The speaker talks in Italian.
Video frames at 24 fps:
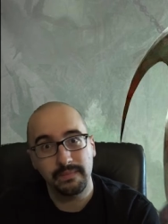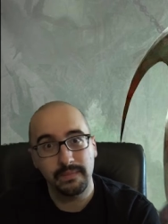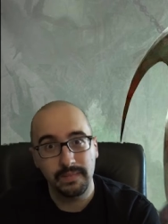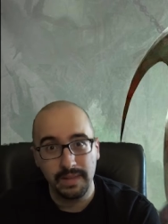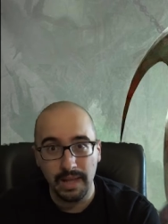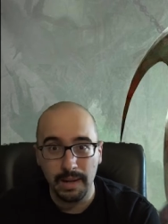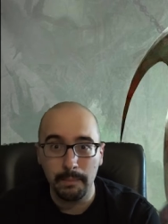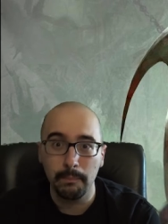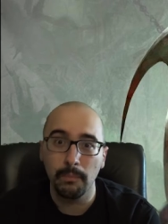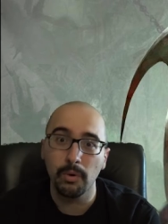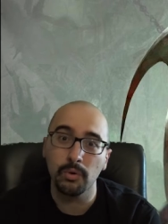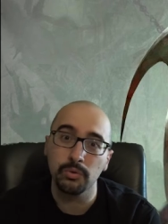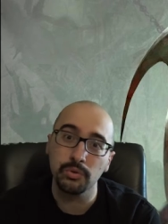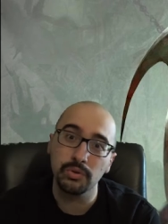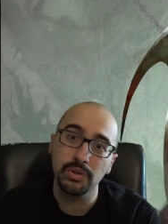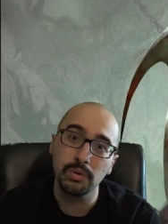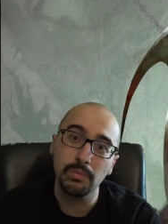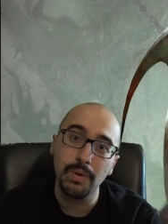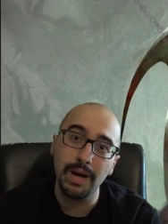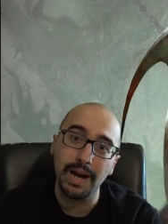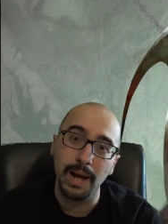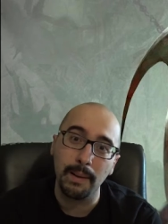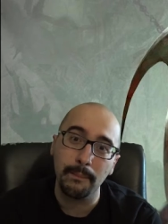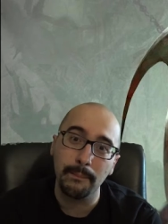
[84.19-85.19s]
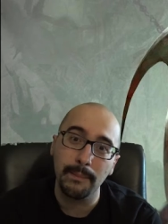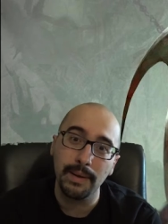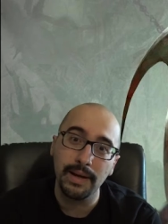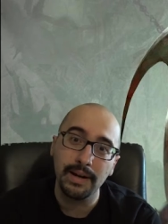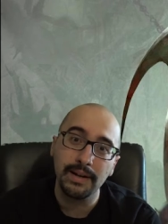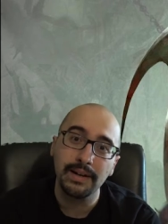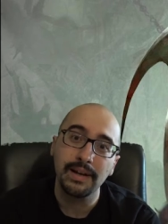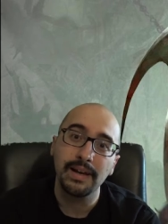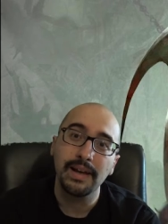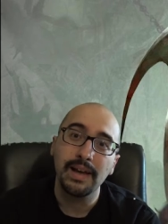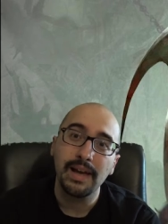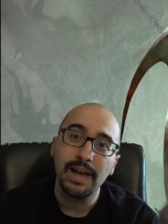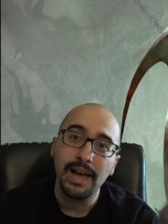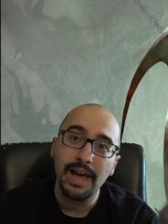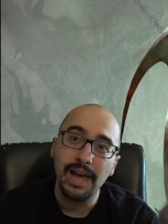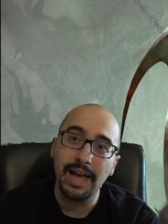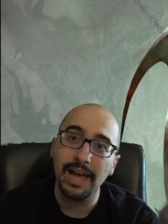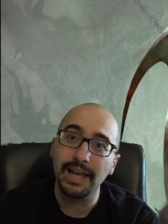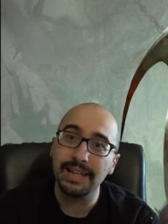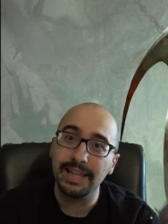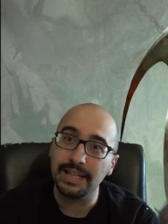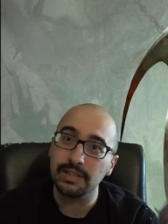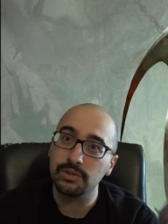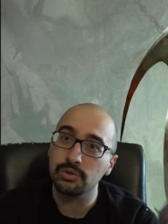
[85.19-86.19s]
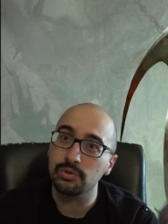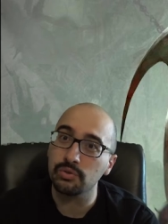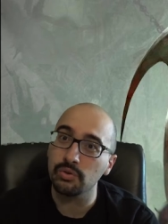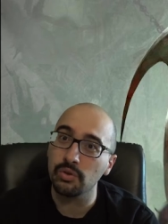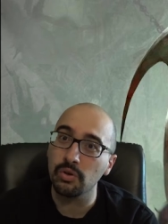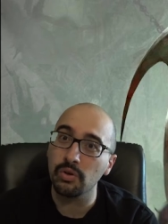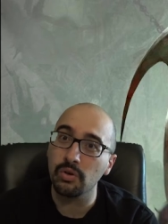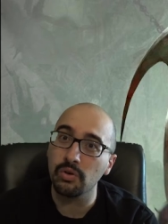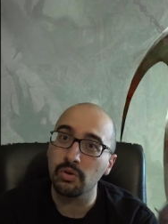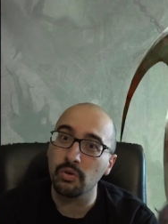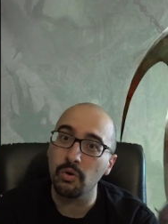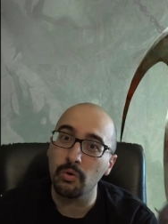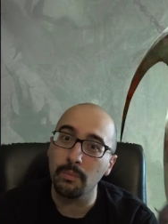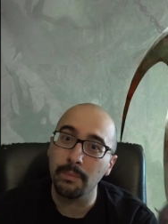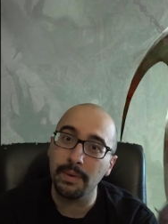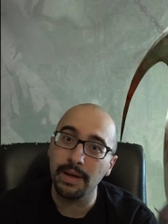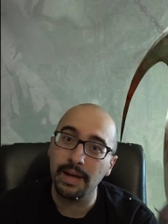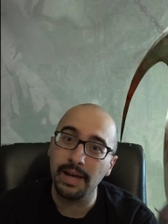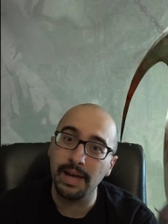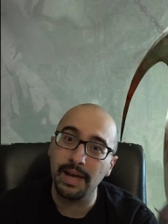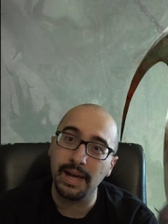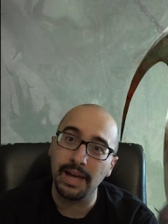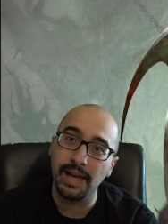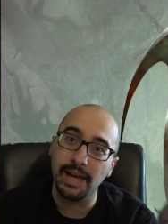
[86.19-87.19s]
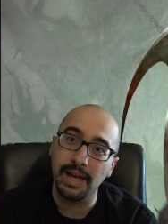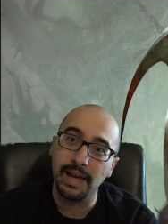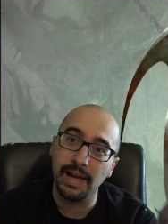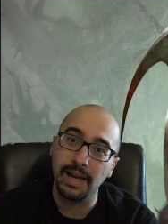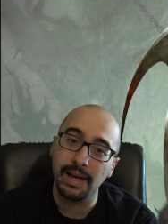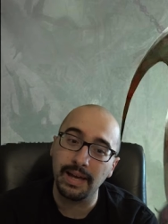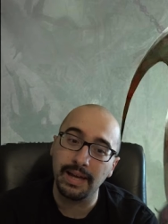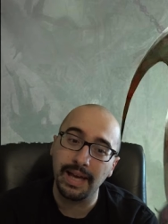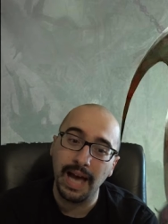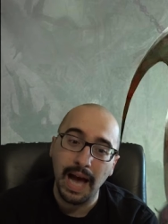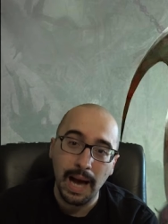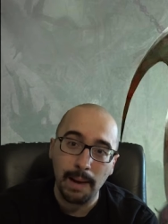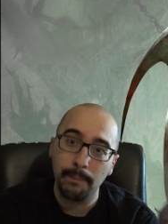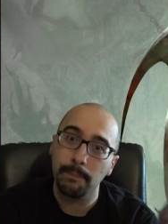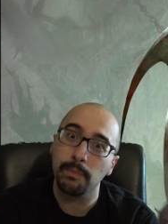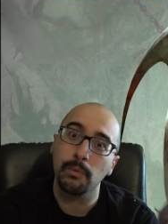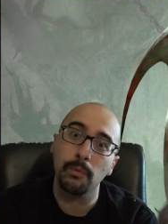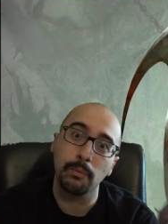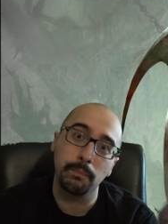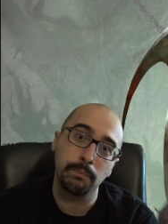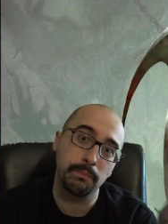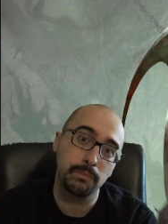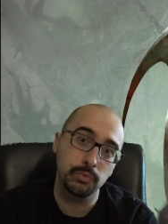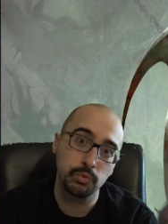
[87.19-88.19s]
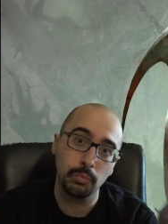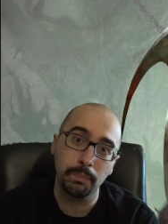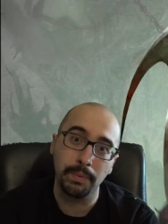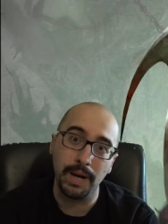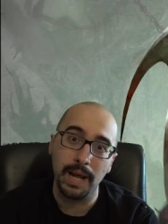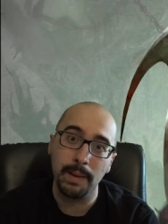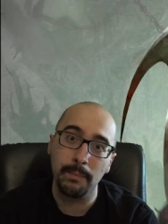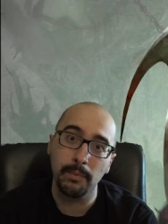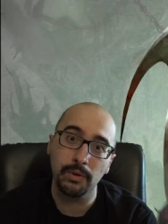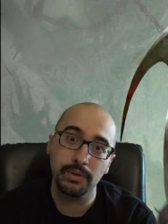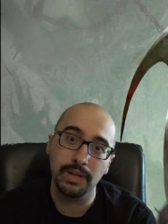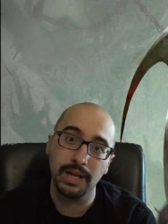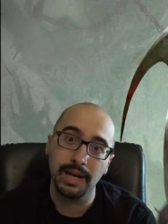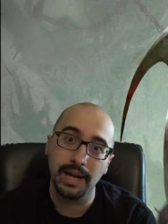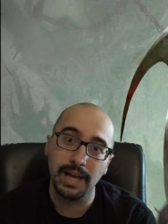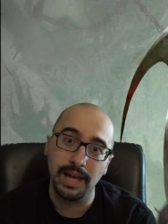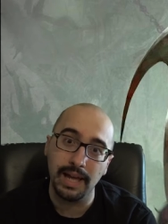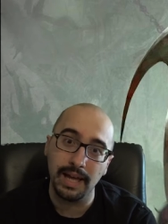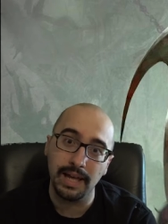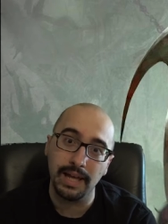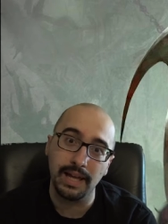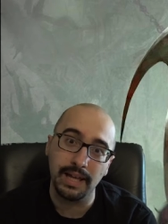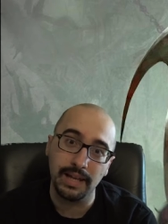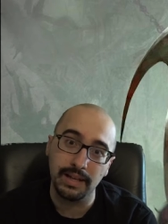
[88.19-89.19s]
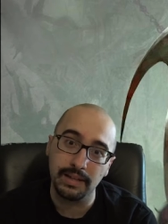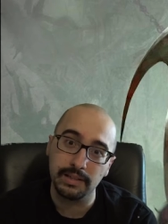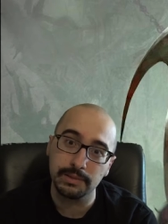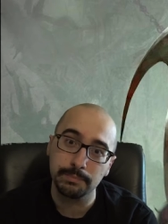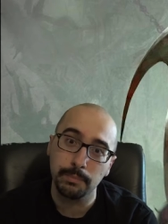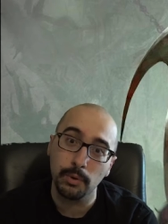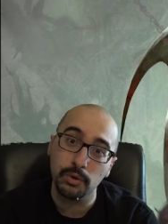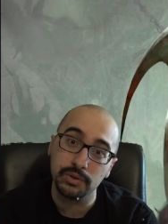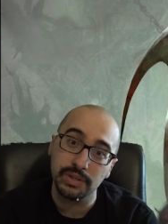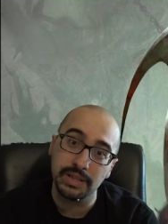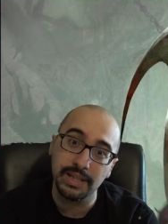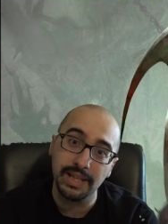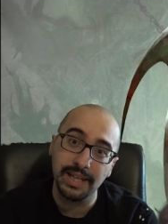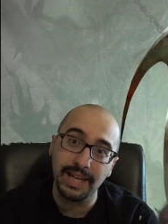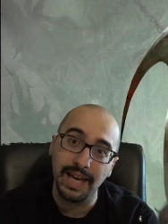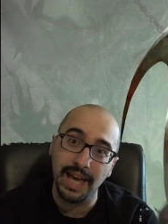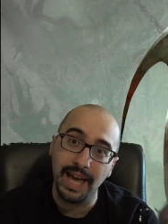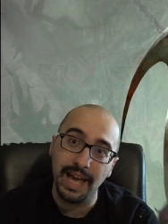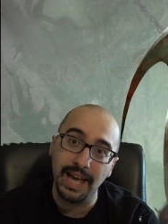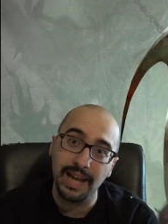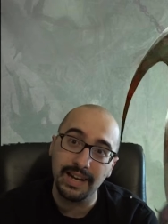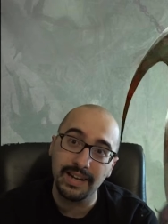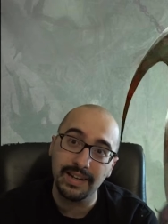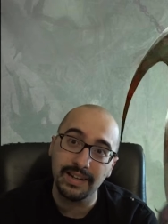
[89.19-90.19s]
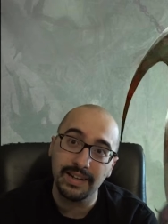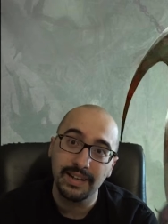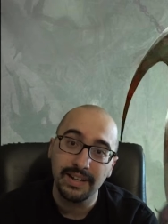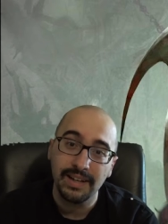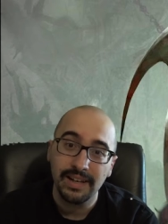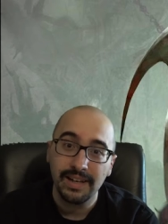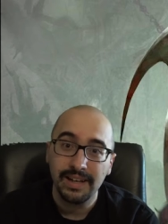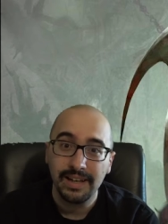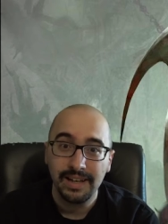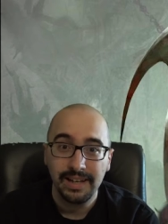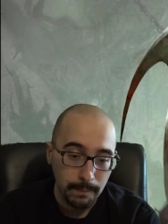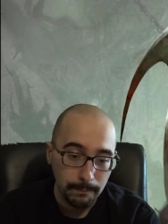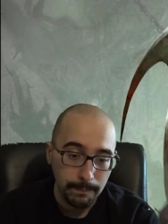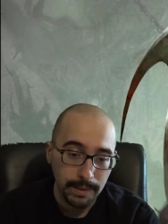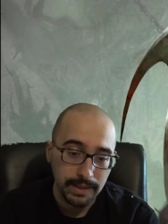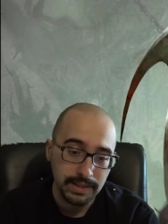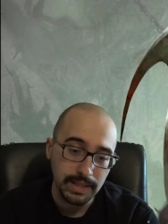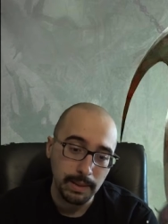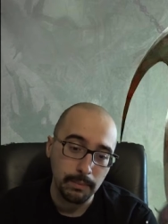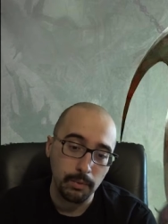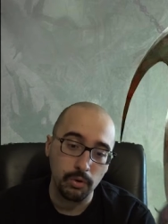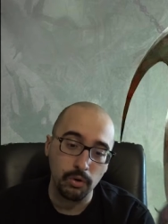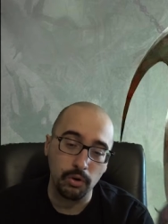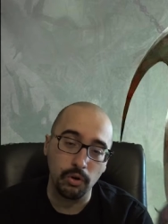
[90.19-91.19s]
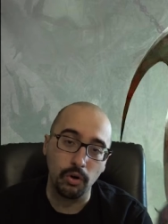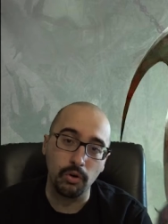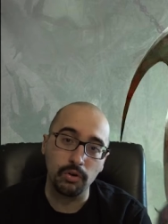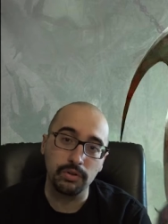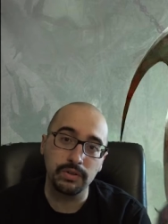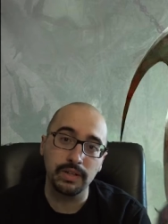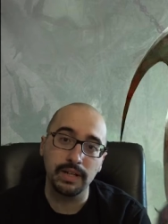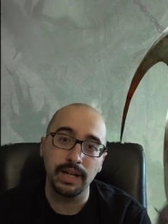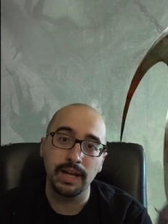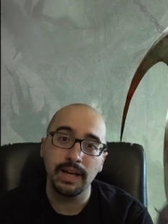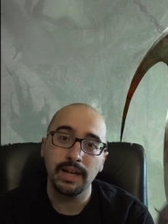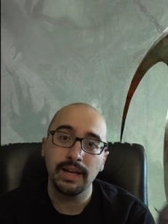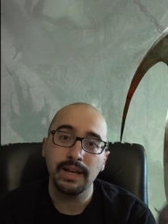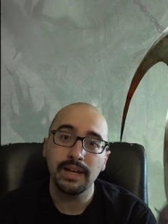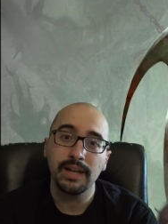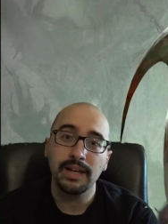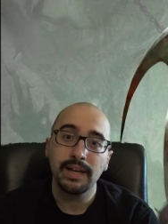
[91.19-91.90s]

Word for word: nel mondo di Warhammer e adesso come capo supremo delle spose di Kane. Partiamo con ordine.